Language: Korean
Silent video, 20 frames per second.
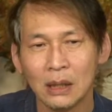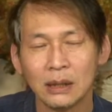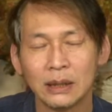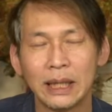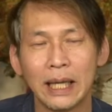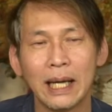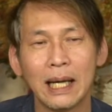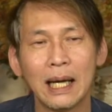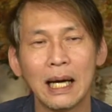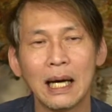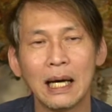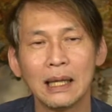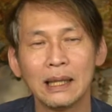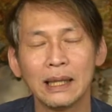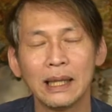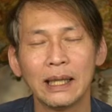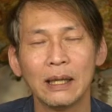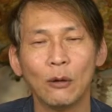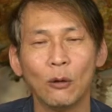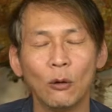제가
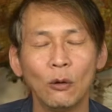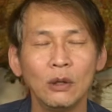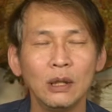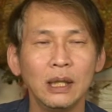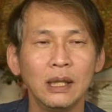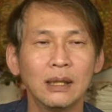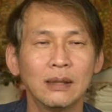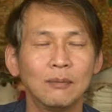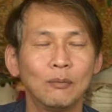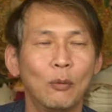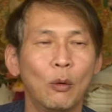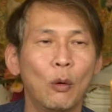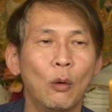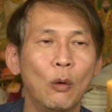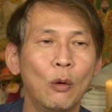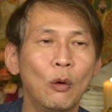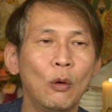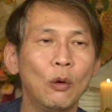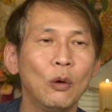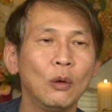이게 올리는
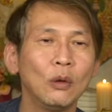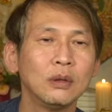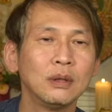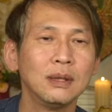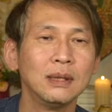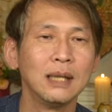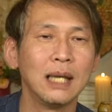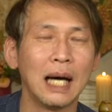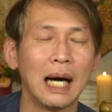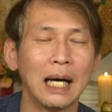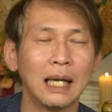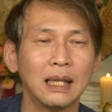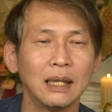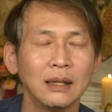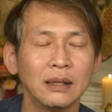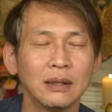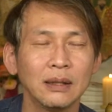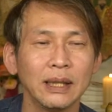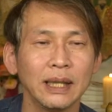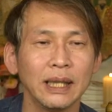모든
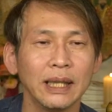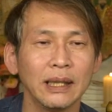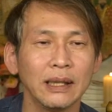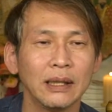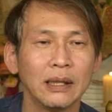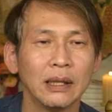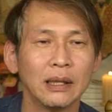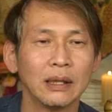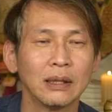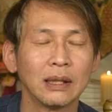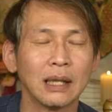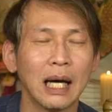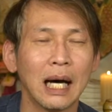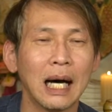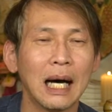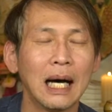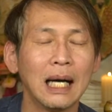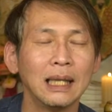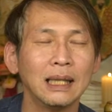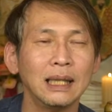강의들이
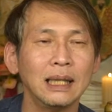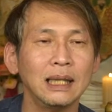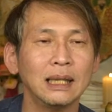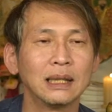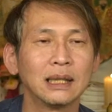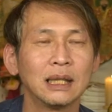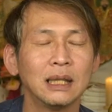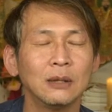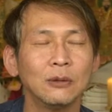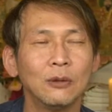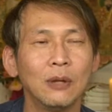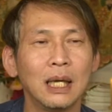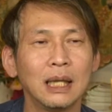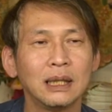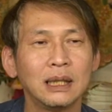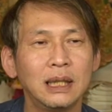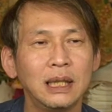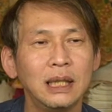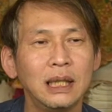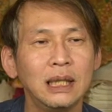다 이
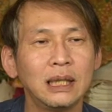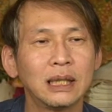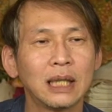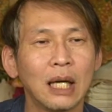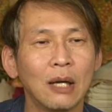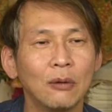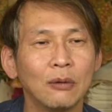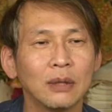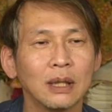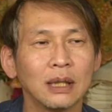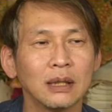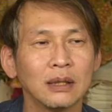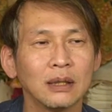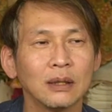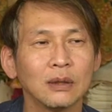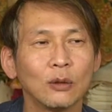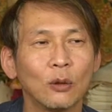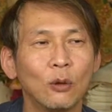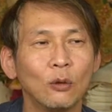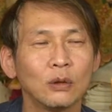선과 진리
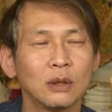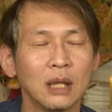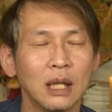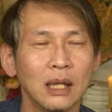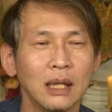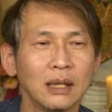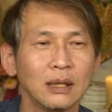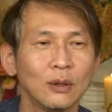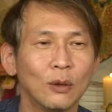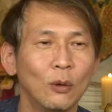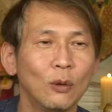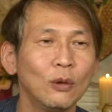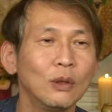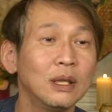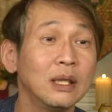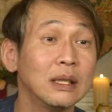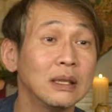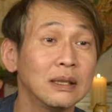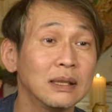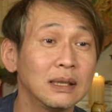차원에서 통찰해서
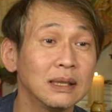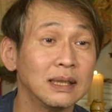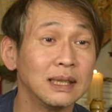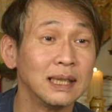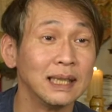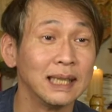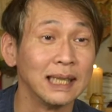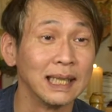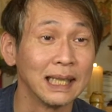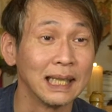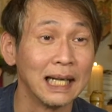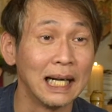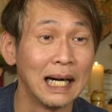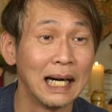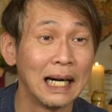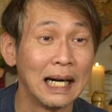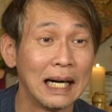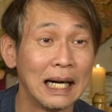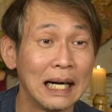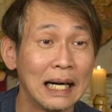올리는
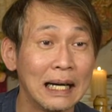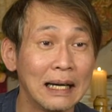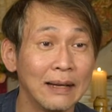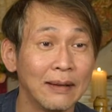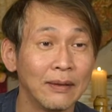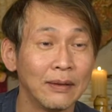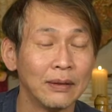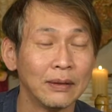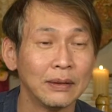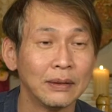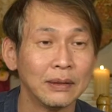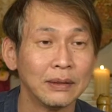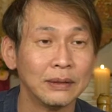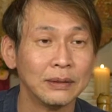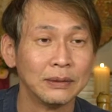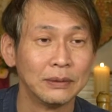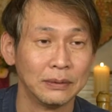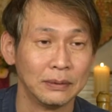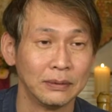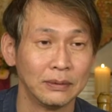것이니까
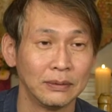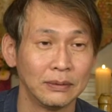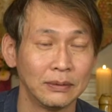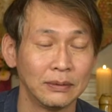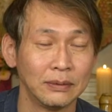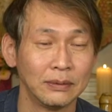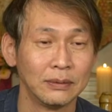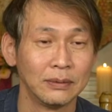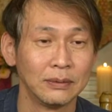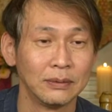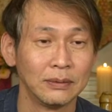음,